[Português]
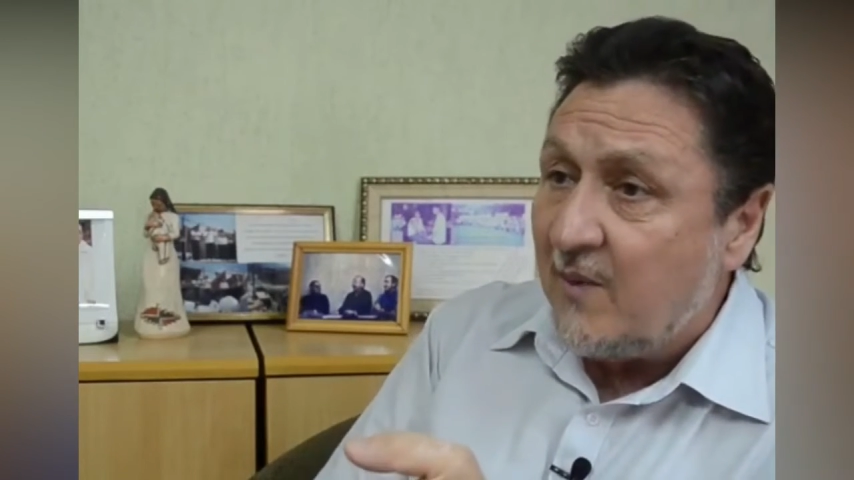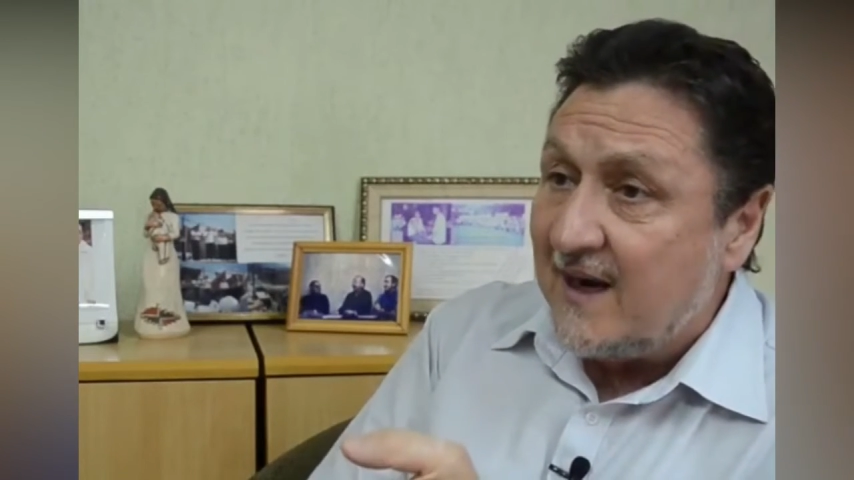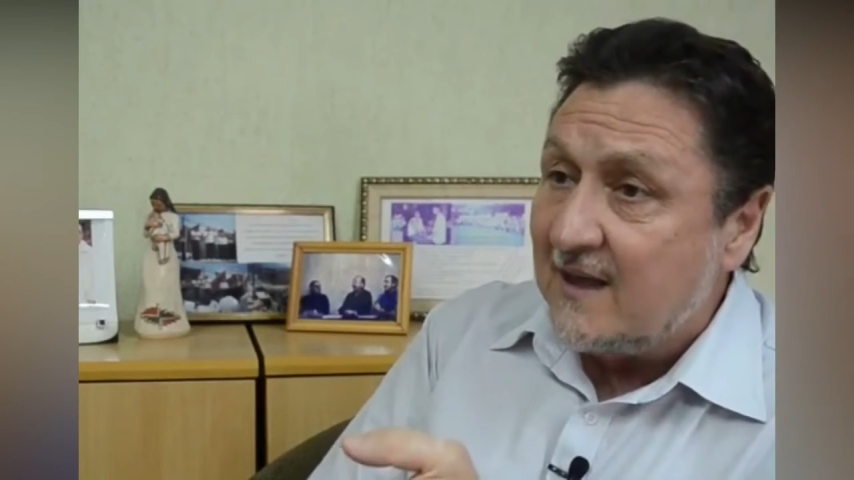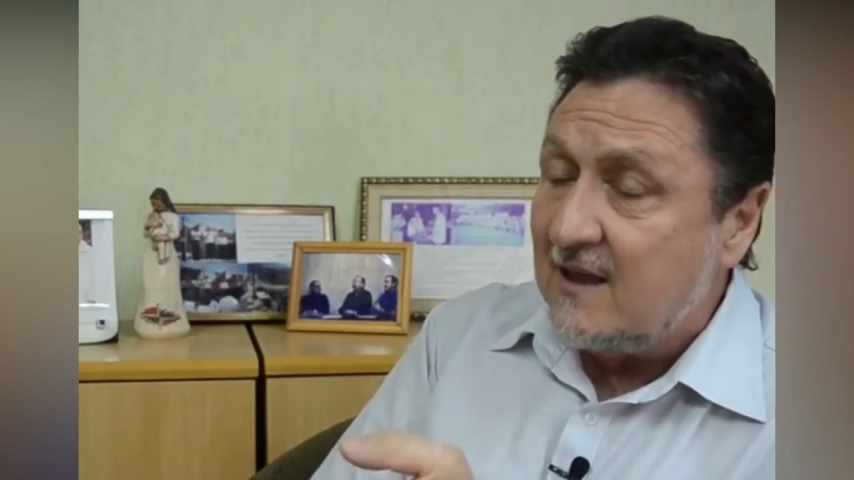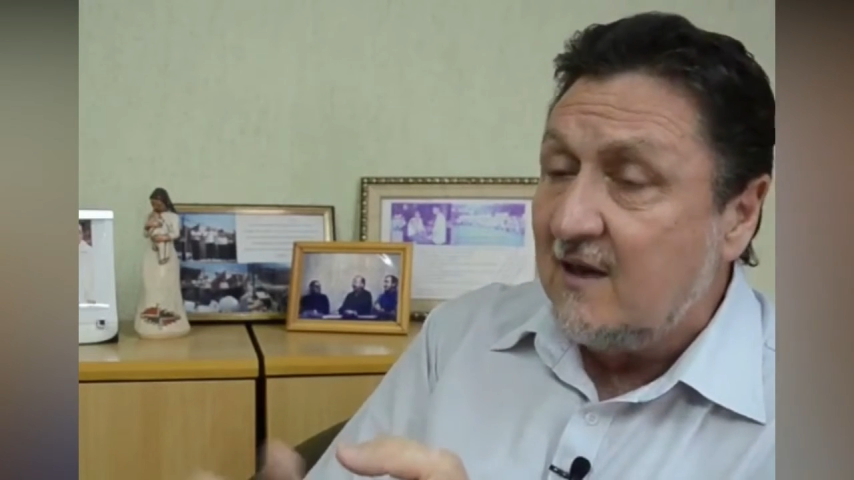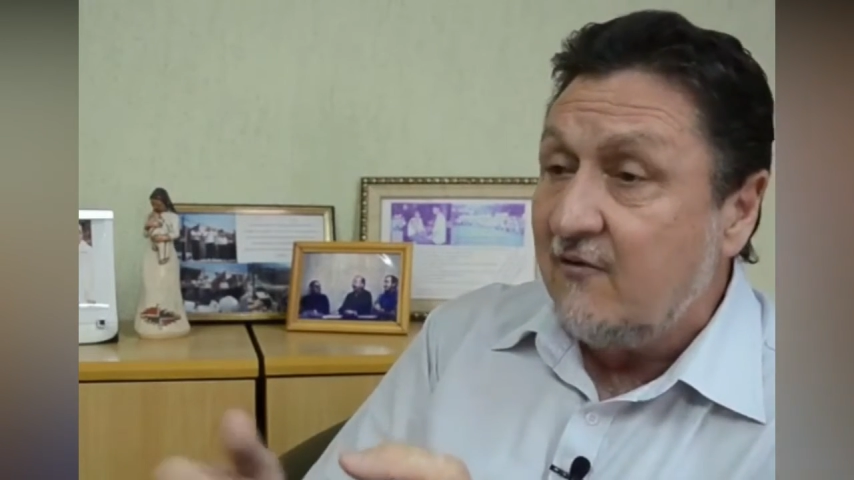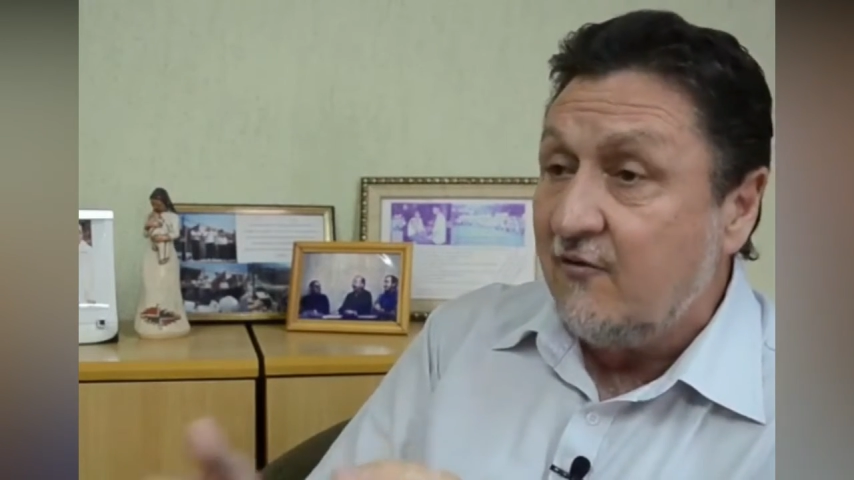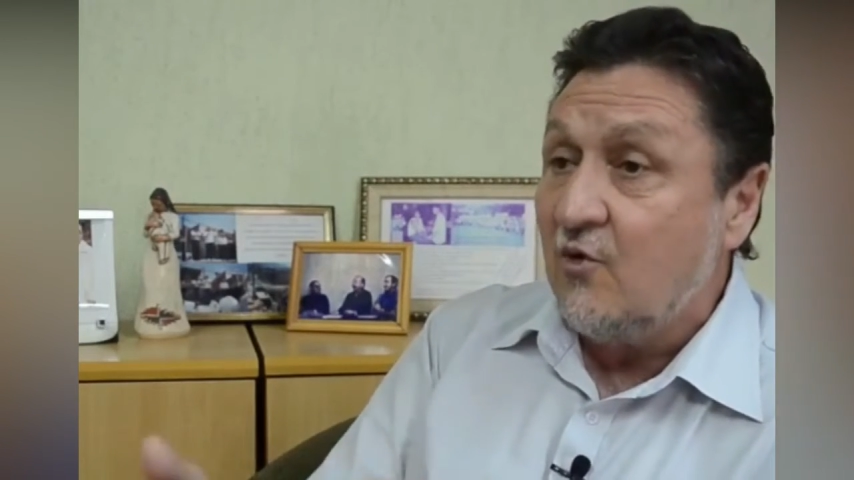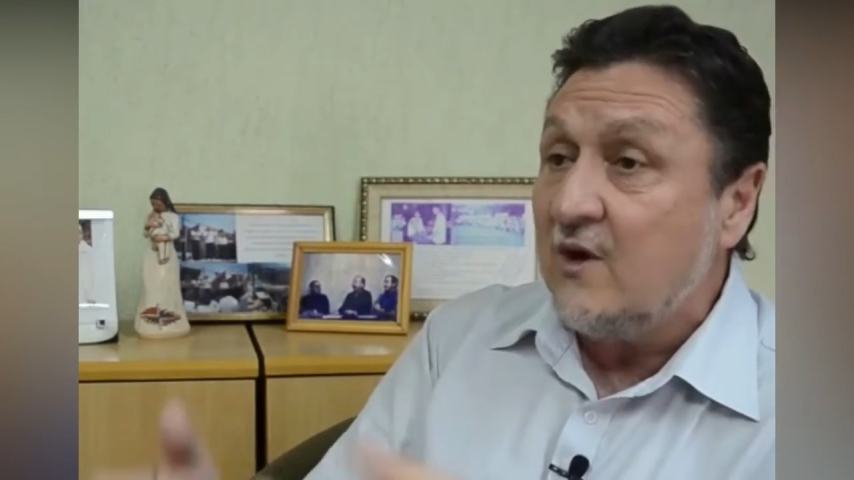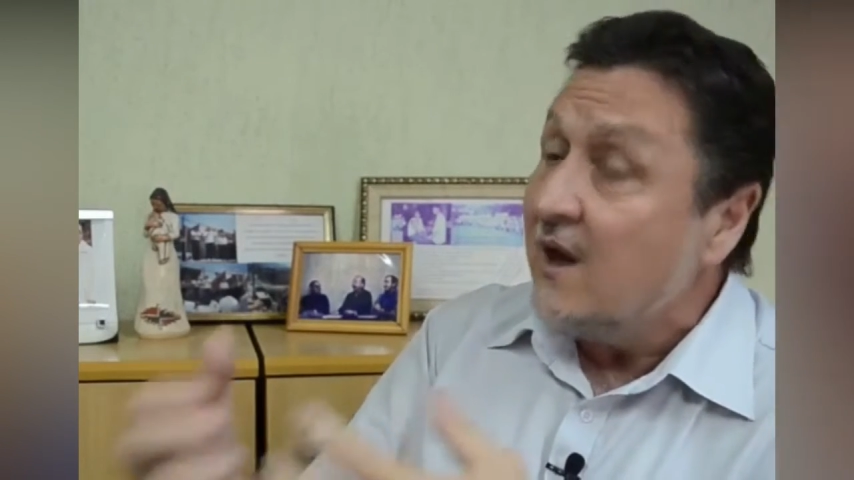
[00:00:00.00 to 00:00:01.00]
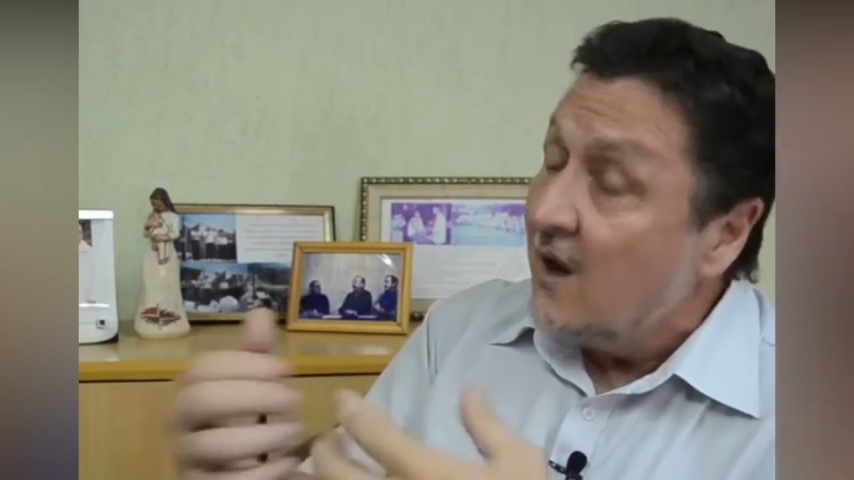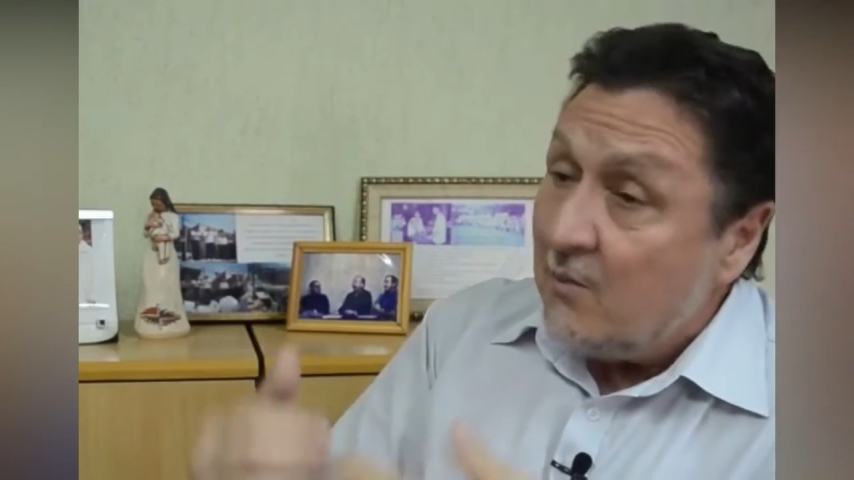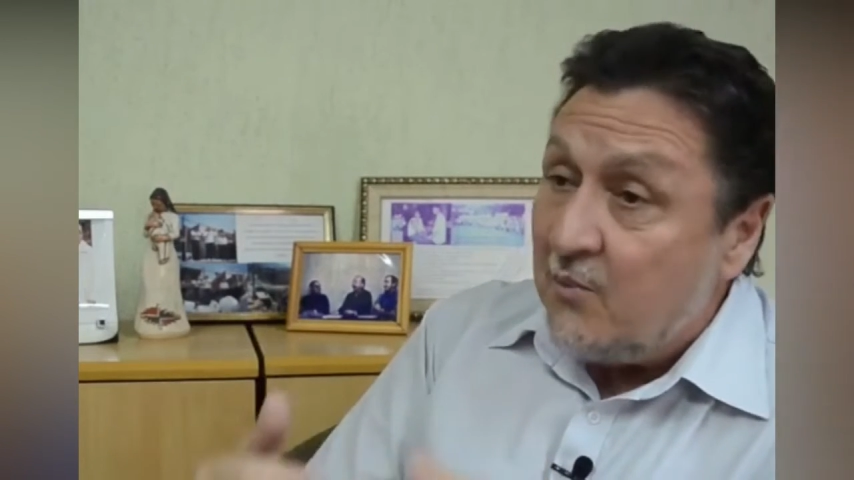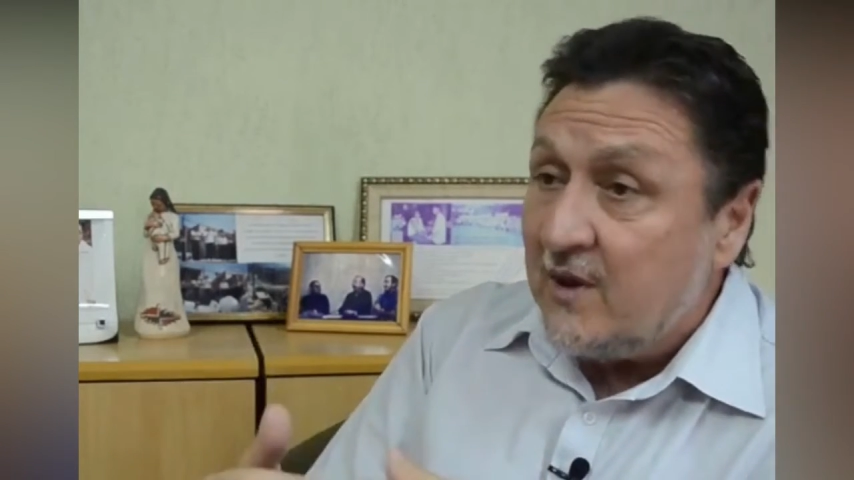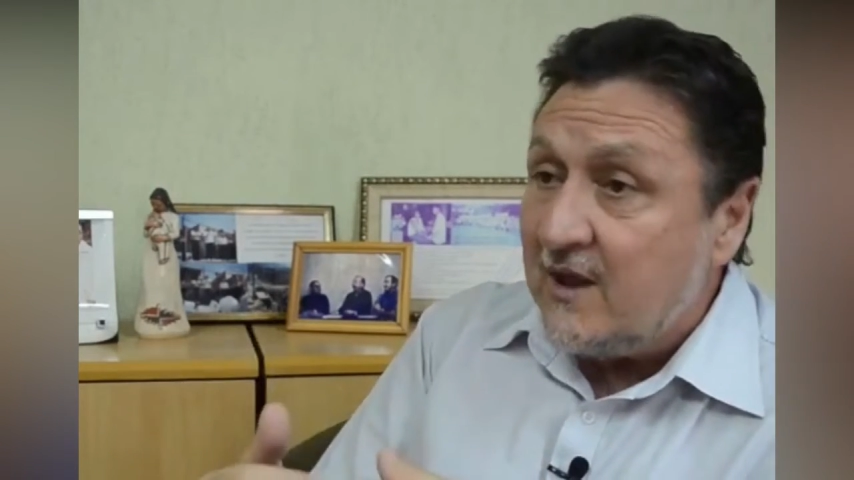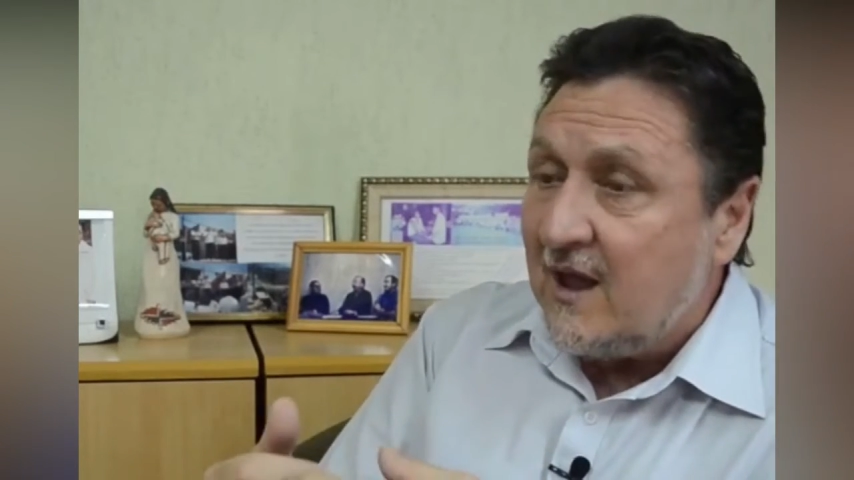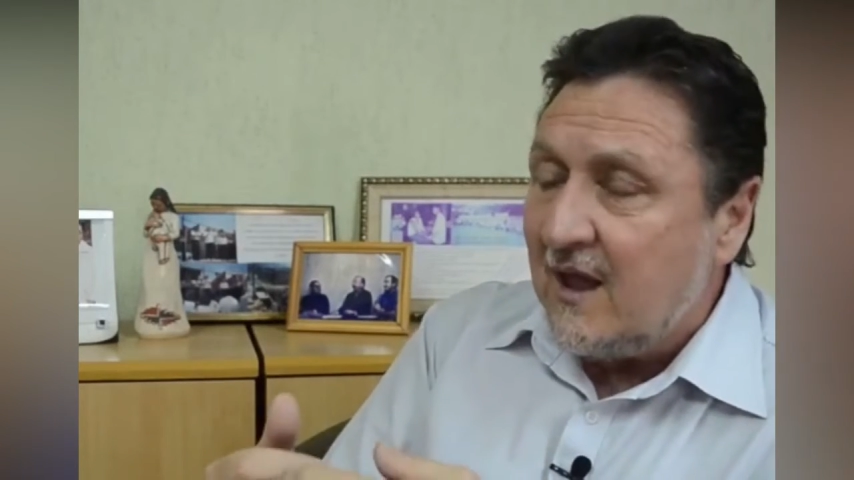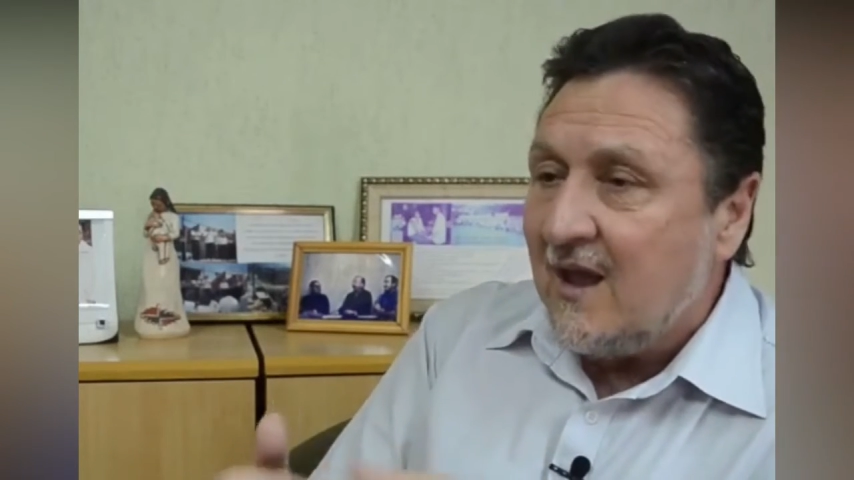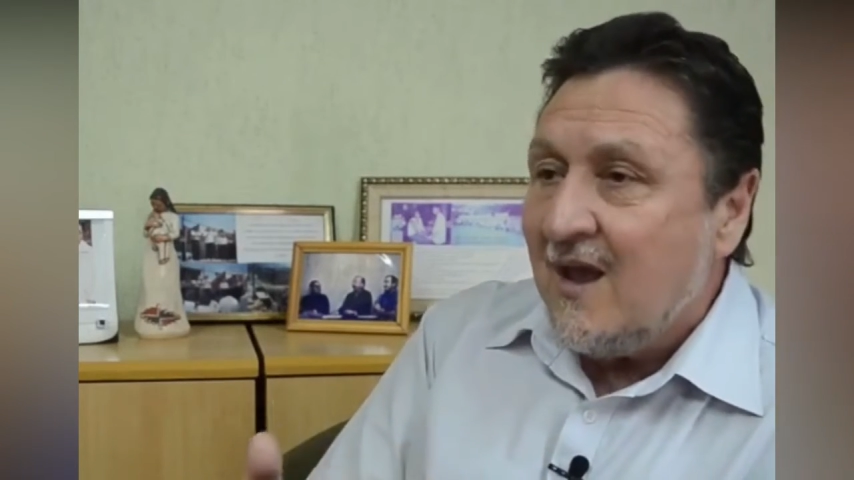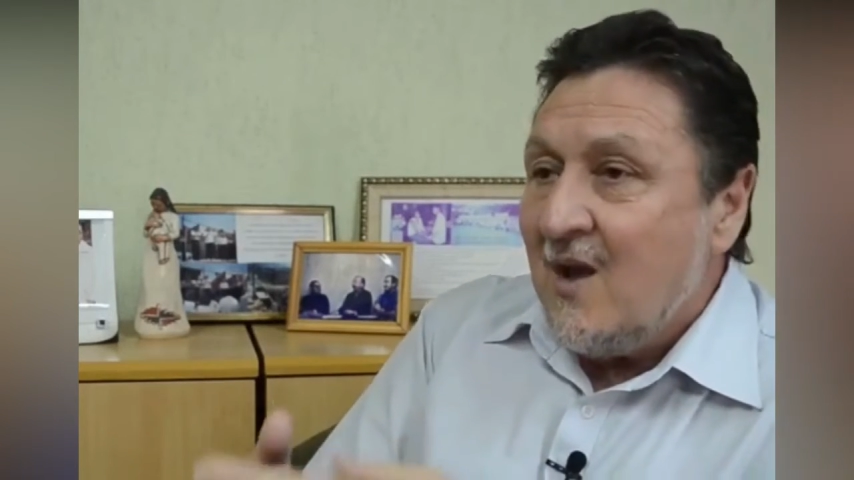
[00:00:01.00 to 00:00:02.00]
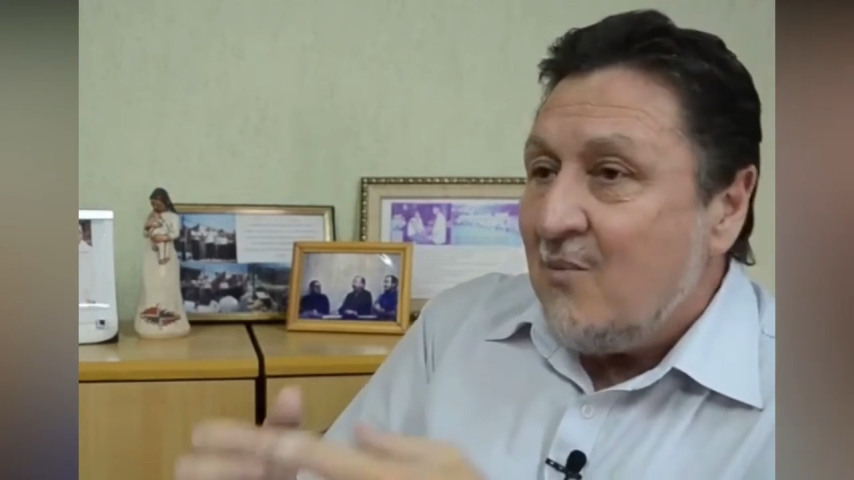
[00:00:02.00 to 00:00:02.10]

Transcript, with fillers: pagar telefone. Por quê?